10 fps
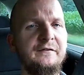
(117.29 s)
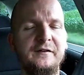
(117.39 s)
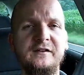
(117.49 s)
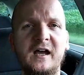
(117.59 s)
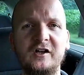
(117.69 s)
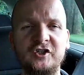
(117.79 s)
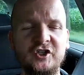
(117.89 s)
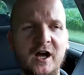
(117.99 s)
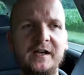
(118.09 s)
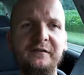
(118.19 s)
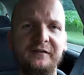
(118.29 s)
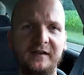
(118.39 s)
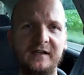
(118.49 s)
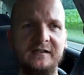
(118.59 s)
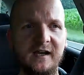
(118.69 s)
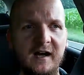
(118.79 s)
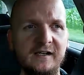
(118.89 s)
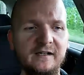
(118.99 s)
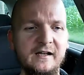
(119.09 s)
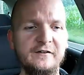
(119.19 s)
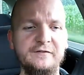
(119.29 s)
sind scheißegal,